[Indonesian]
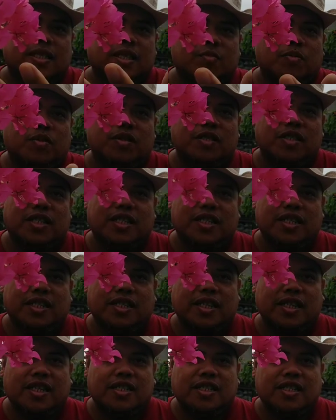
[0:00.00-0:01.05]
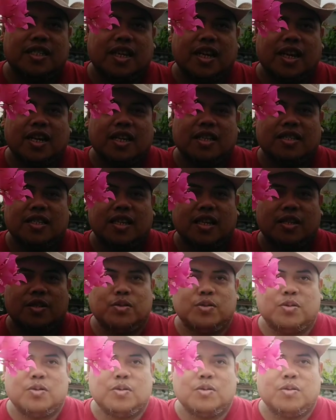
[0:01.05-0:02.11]
namun di sini saya tidak
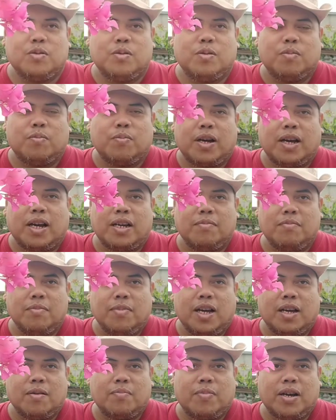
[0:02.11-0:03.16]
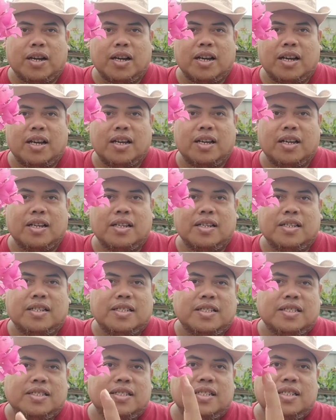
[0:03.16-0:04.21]
terlalu paham apakah
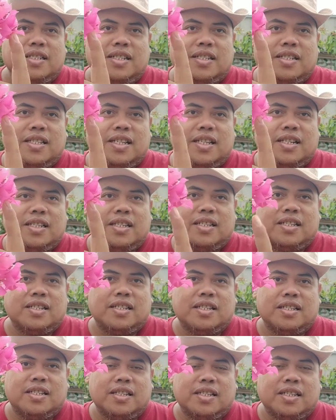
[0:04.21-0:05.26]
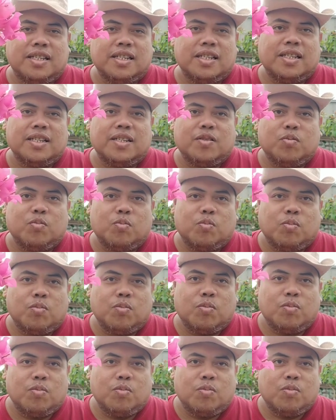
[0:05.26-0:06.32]
jenis dari
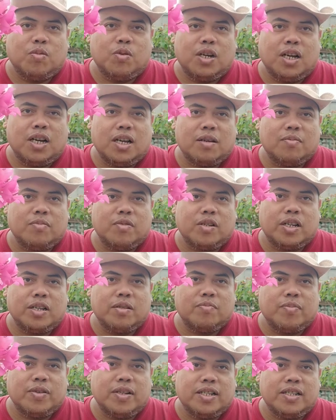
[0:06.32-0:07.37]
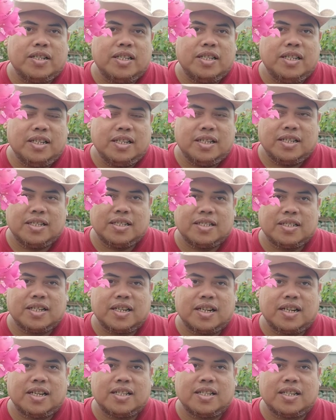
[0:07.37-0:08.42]
bunga bougainville ini
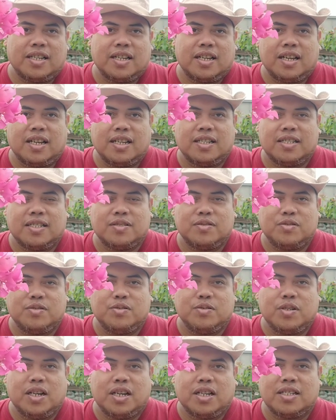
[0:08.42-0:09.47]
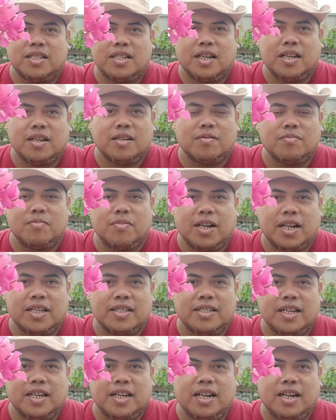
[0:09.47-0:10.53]
karena saya juga sedang
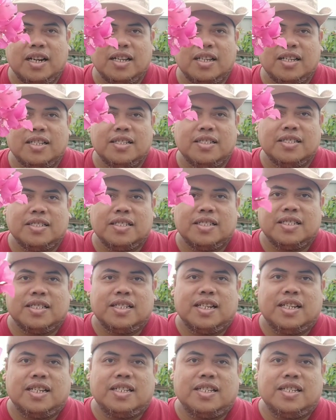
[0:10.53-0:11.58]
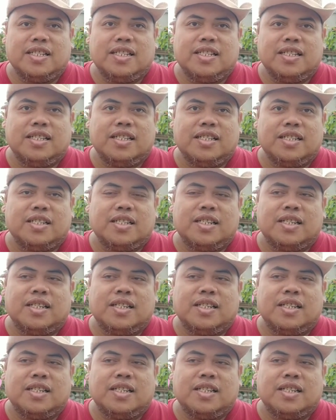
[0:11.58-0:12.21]
belajar dan ini